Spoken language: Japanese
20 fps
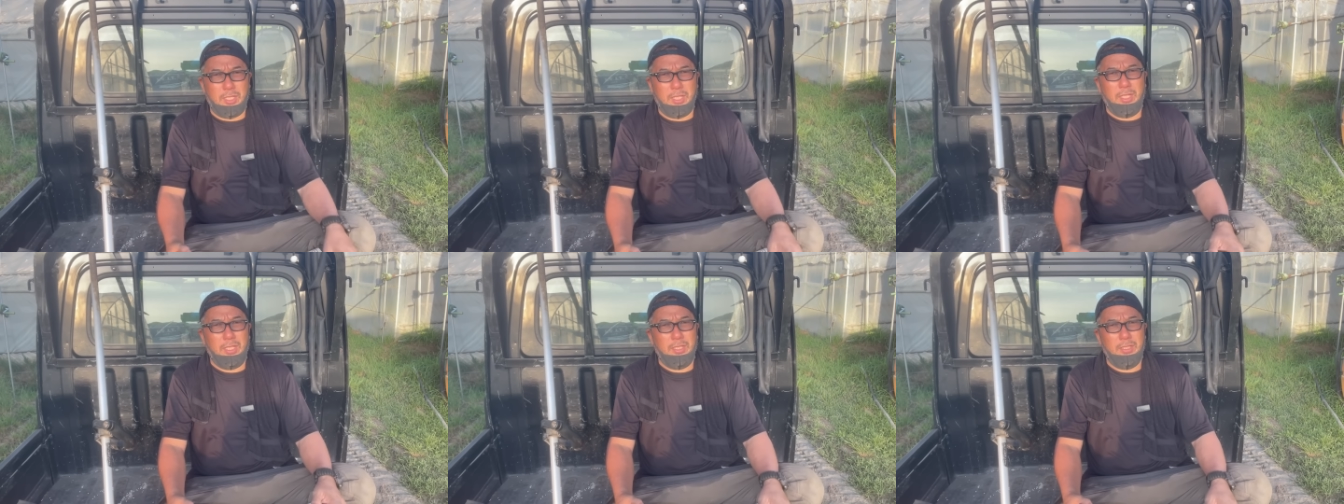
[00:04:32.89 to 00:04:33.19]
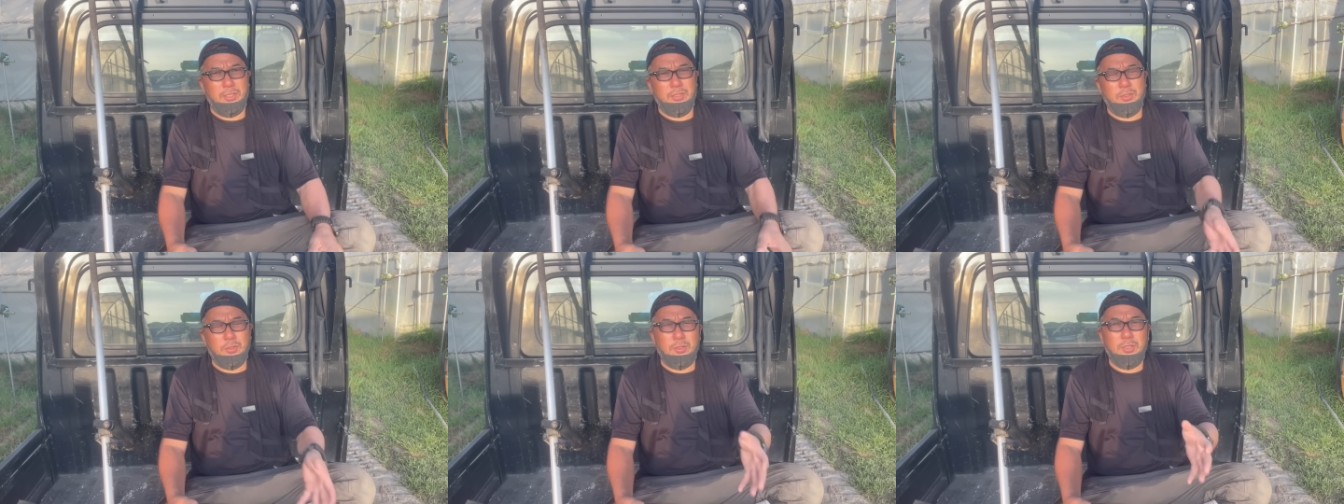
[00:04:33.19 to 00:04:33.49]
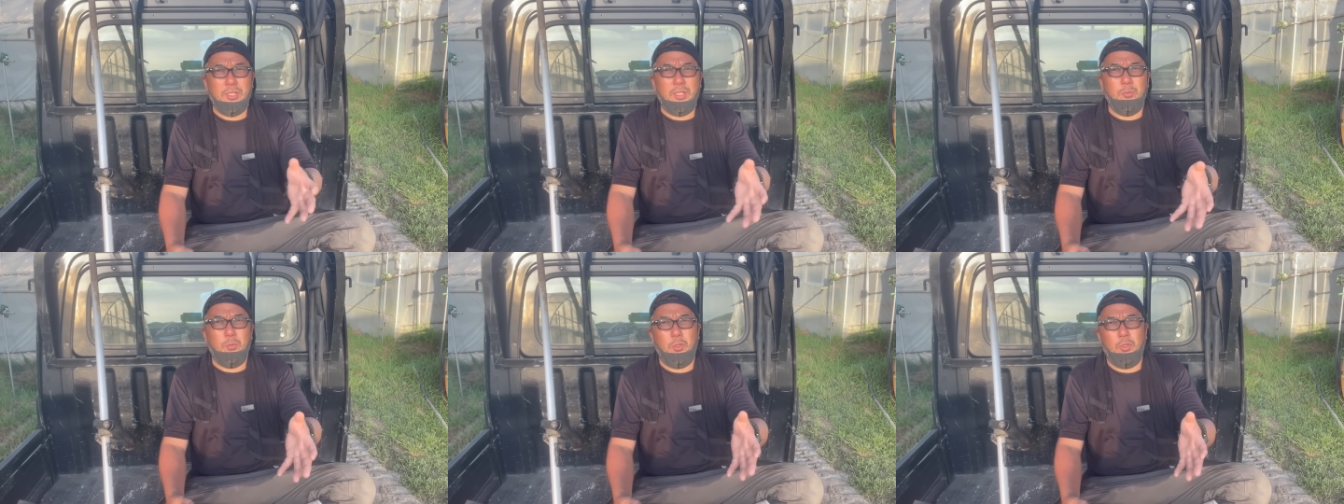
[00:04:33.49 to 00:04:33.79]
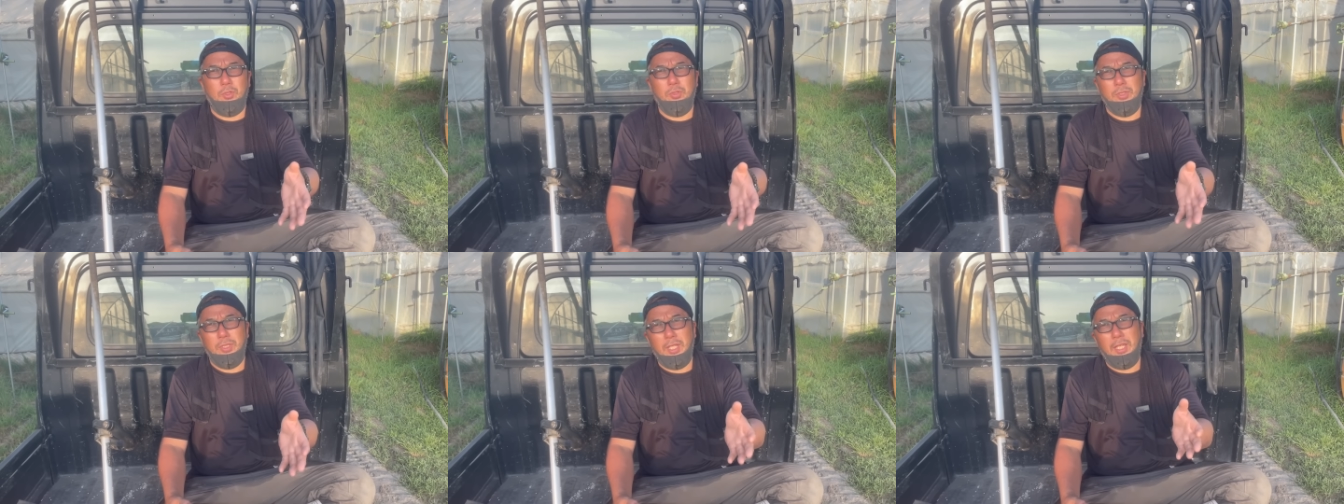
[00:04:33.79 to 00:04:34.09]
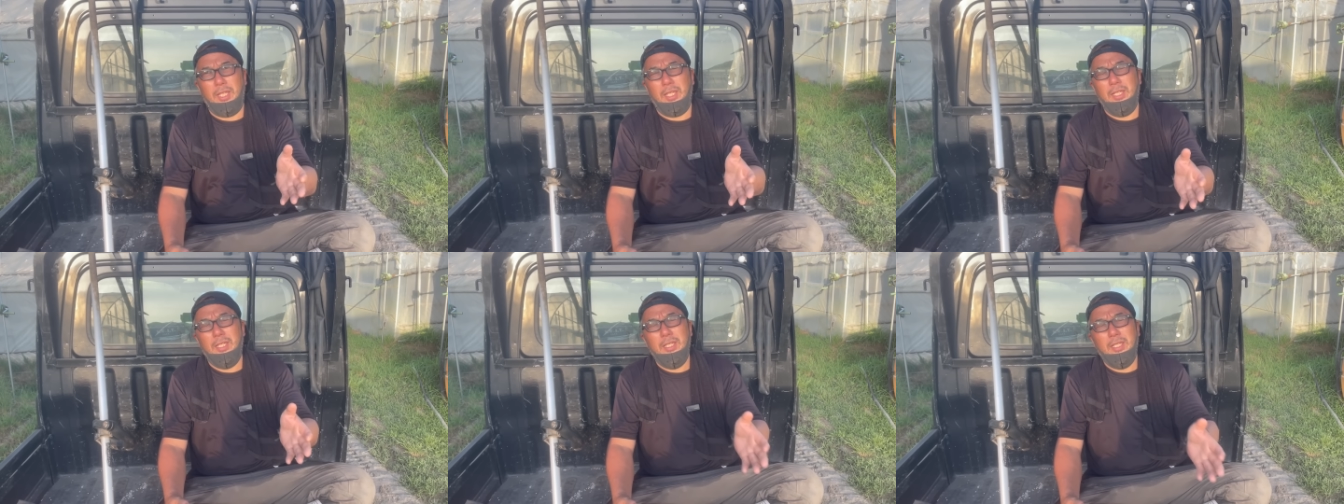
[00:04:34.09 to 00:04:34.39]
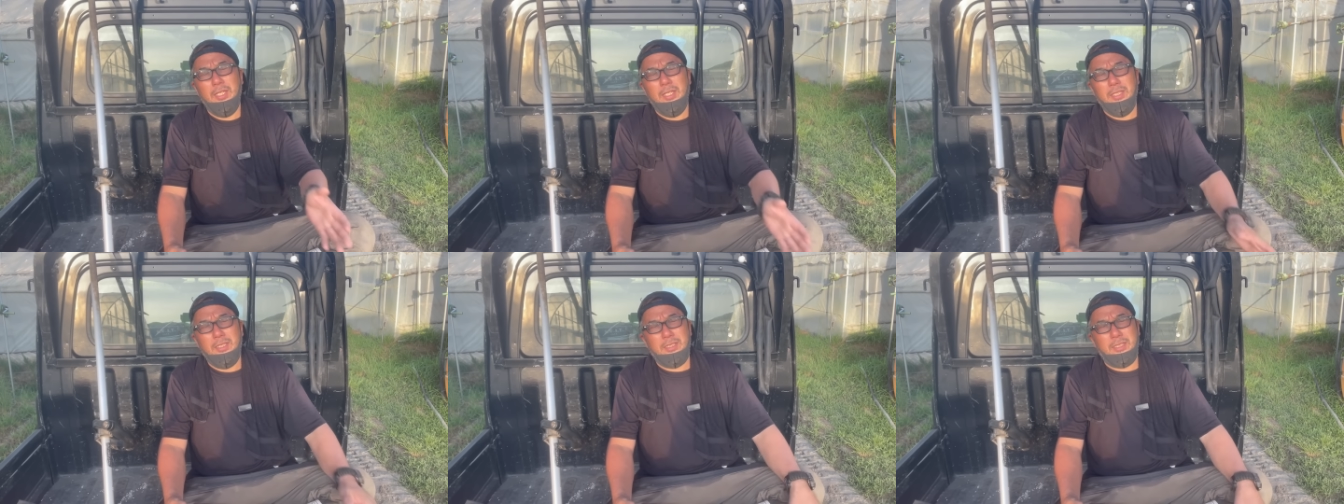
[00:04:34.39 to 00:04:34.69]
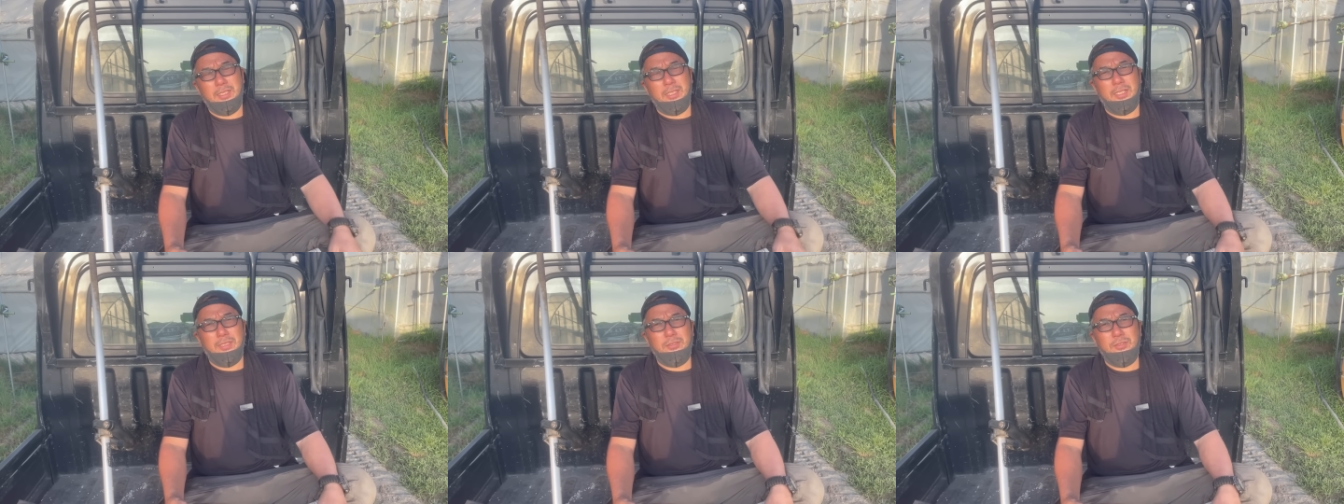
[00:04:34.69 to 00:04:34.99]
て一人でもね
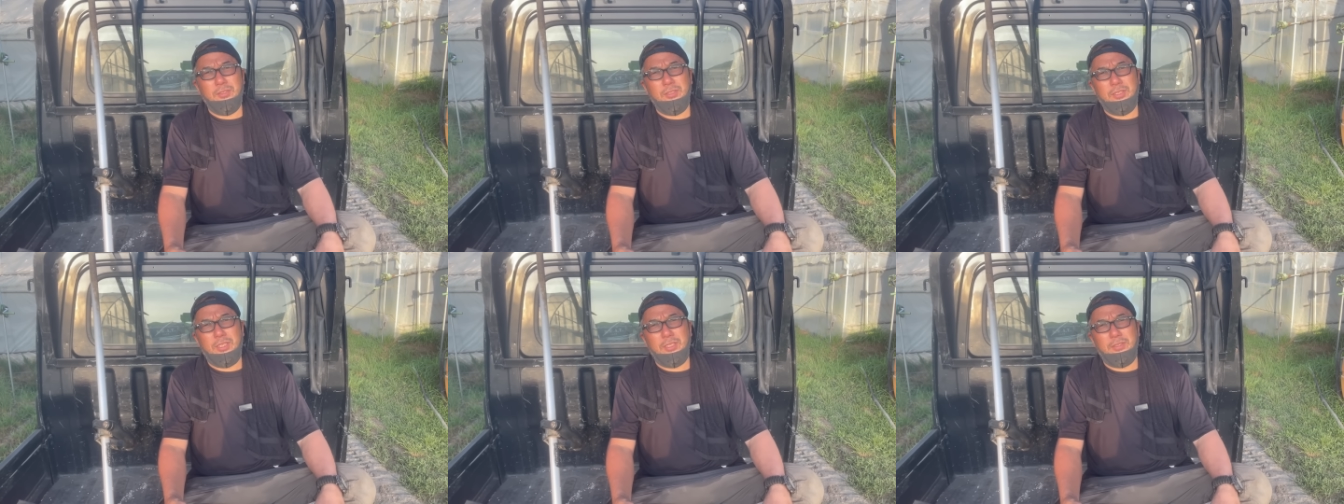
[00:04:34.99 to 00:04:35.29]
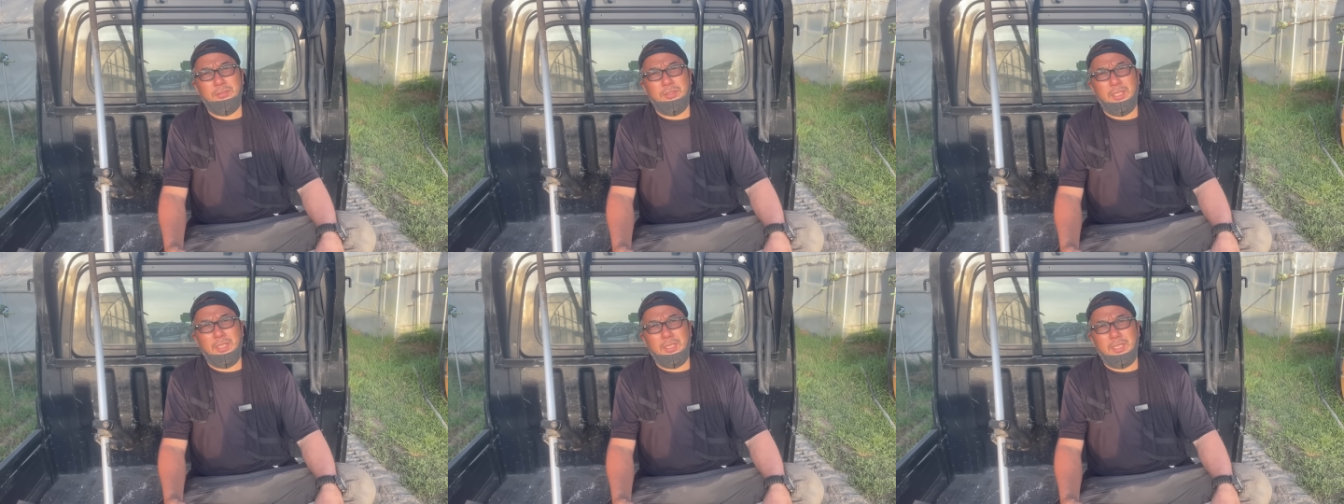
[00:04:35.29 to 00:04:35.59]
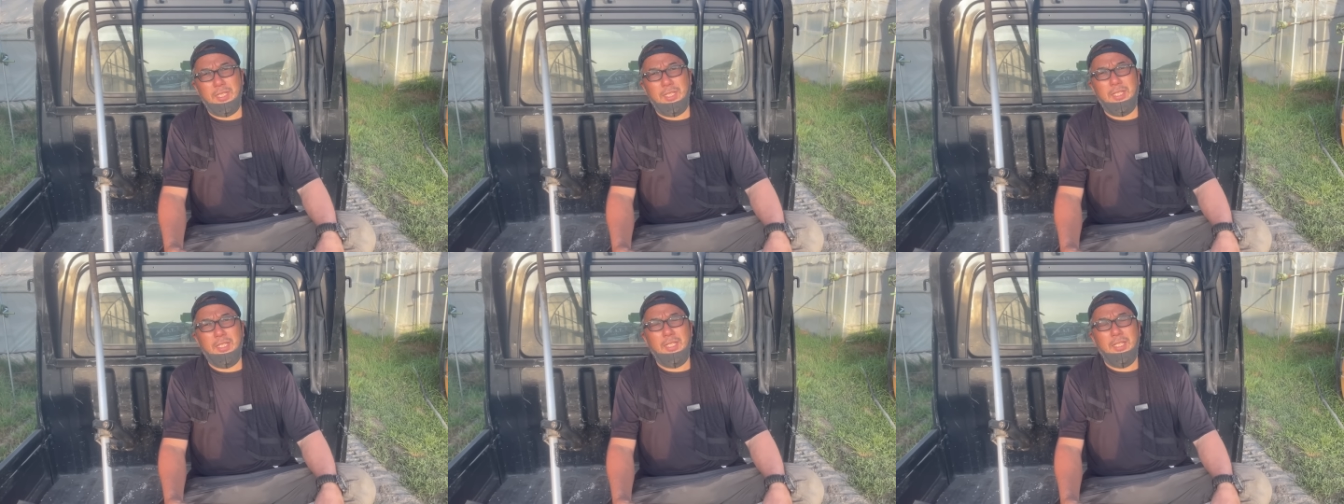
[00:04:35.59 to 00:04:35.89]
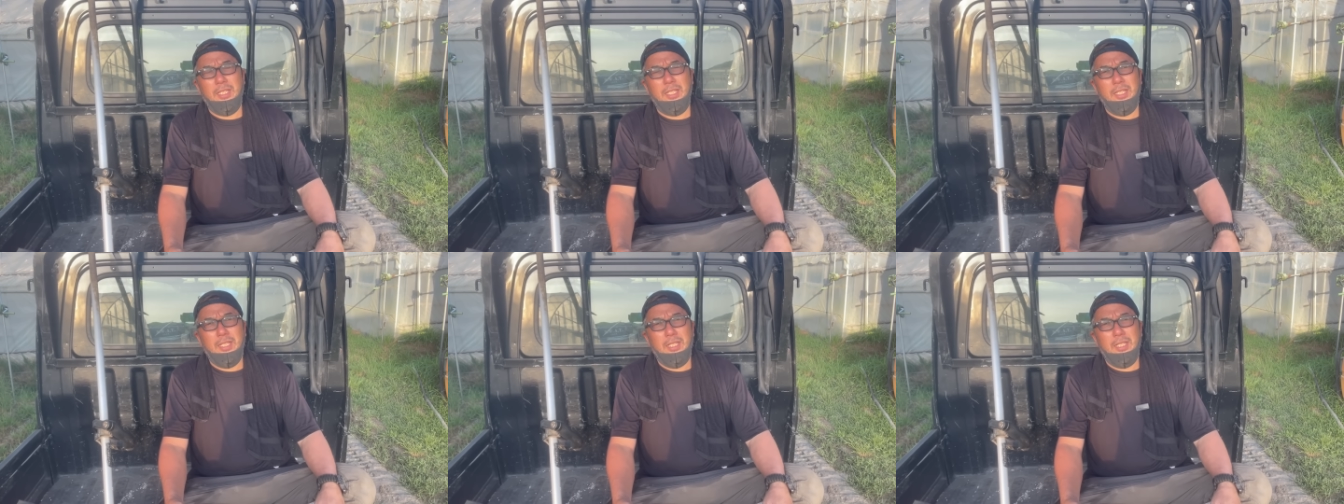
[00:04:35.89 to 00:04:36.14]
気が付いてくれて